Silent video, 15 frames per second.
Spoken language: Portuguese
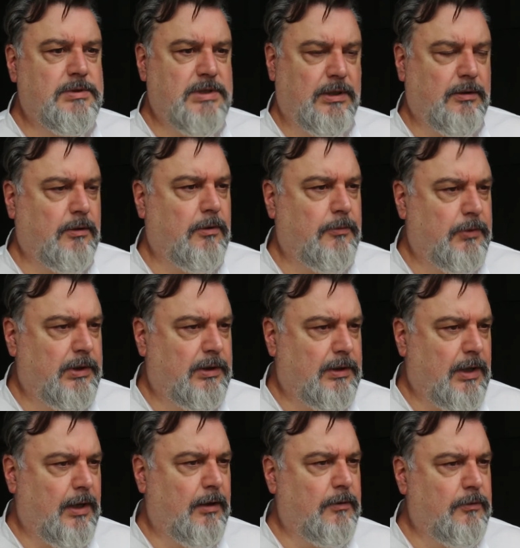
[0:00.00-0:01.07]
centro
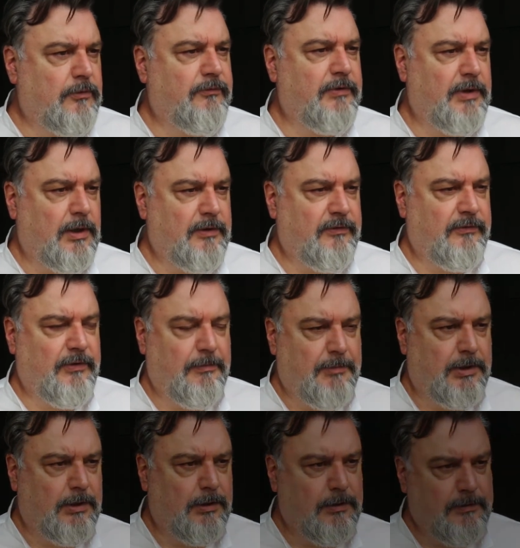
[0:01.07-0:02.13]
comunitário nos finais de
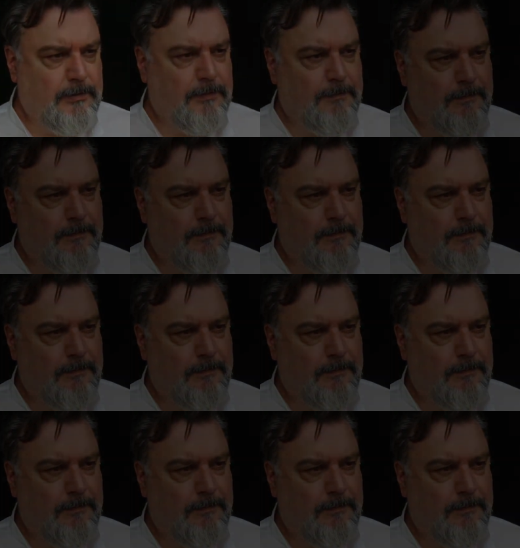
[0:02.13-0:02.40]
semana.